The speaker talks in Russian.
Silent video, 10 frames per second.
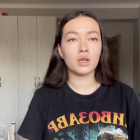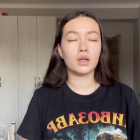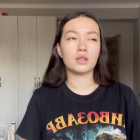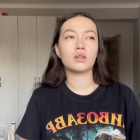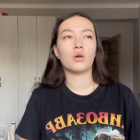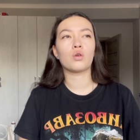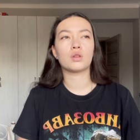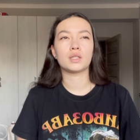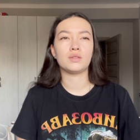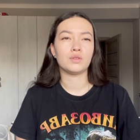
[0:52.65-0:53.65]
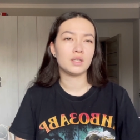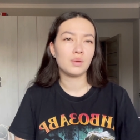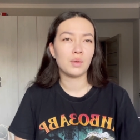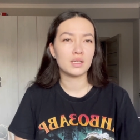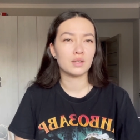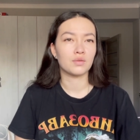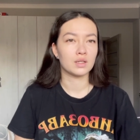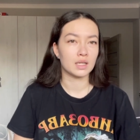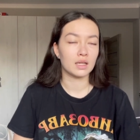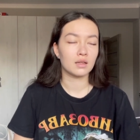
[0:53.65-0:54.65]
это около 9 месяцев
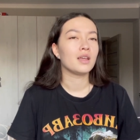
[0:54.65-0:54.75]
назад.